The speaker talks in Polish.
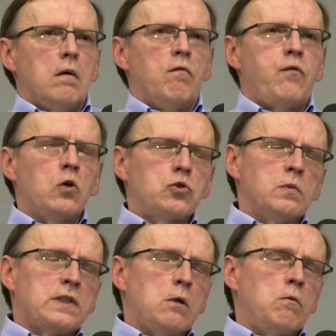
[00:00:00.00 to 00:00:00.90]

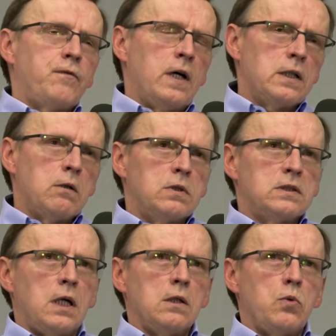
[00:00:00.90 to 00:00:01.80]
Wotum zaufania
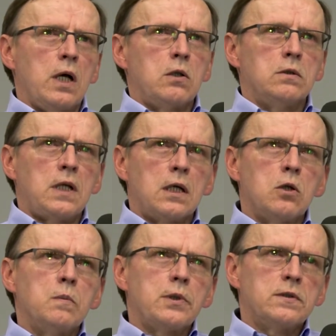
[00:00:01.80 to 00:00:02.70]
ustalił jako
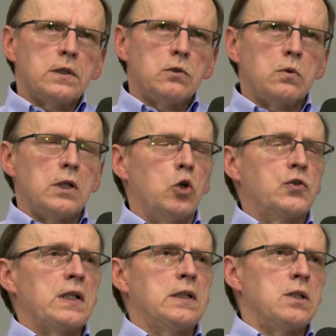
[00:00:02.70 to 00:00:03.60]
taką procedurę
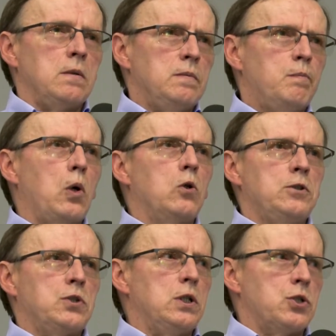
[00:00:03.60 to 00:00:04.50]
oceny
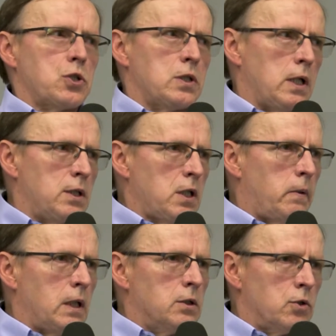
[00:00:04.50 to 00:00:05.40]
politycznej
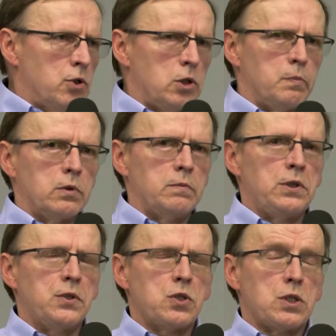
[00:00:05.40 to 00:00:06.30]
działalności
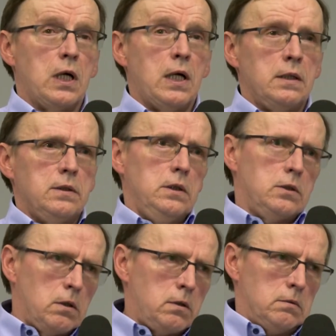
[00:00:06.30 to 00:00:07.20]
burmistrza i
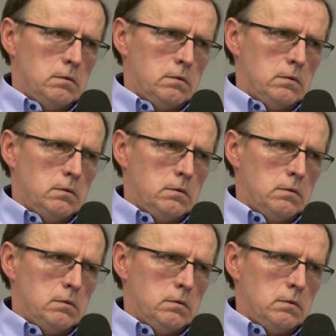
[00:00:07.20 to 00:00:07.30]
to